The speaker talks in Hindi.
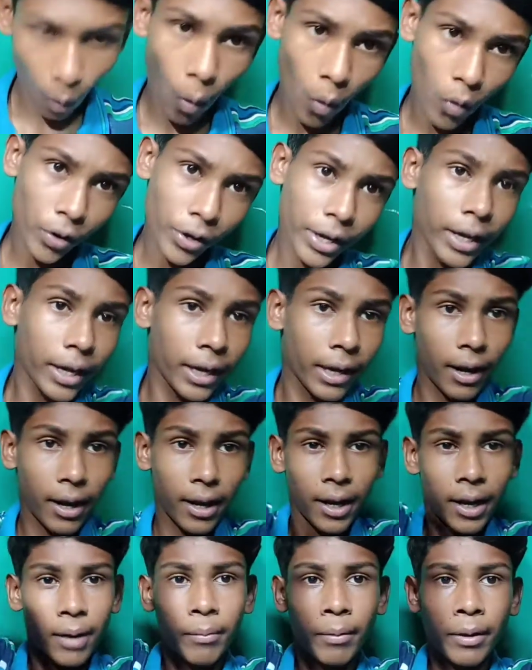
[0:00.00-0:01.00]
और ये
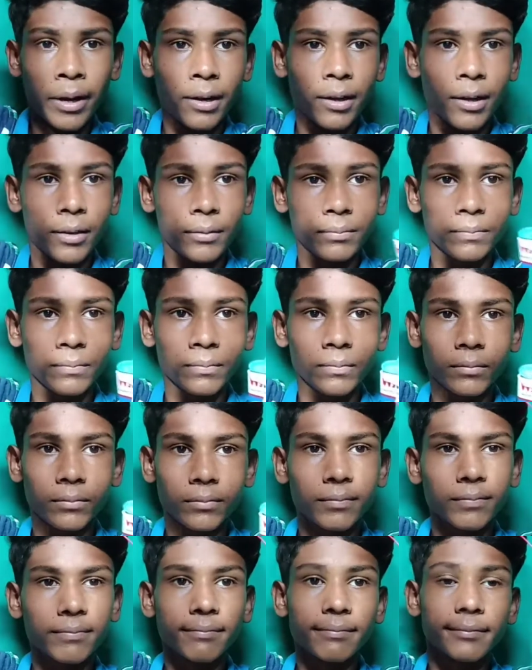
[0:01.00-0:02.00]
रहा हमारा
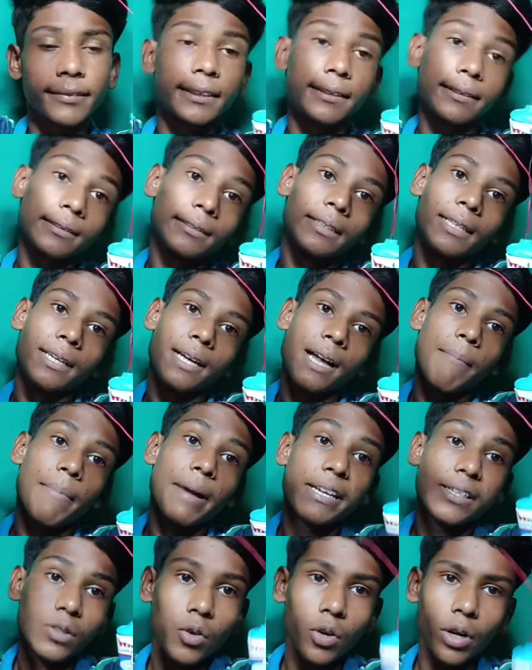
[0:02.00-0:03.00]

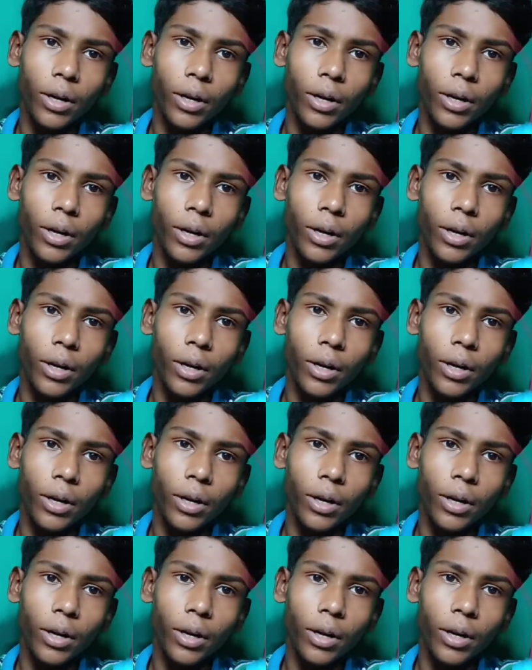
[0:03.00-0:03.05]
भाई इसको